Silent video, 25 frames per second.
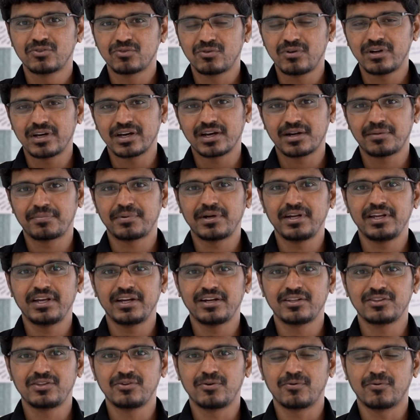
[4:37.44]
துண்டாக கட் பண்ணி
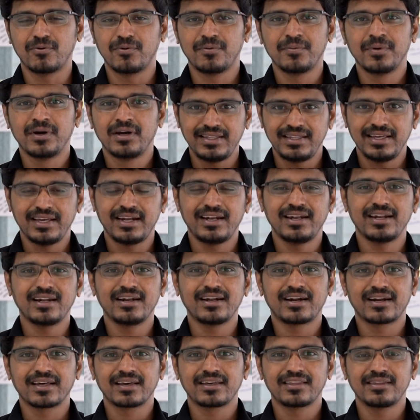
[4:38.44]
எடுத்துருவோம் இது என்ன
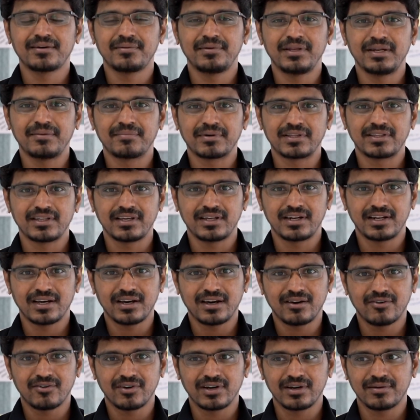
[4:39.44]
நடக்குது அப்படின்னு பார்த்தீங்கன்னா
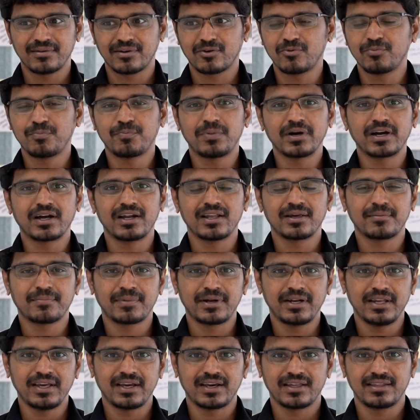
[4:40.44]
அவங்க குப்பை கலெக்ட்
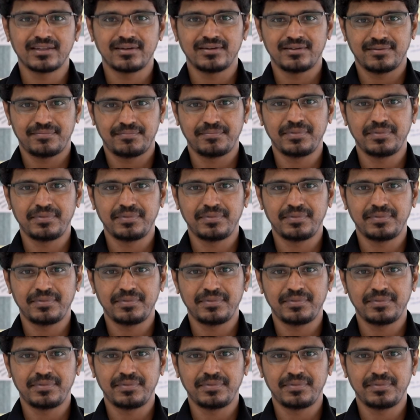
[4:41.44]
பண்ணி அதை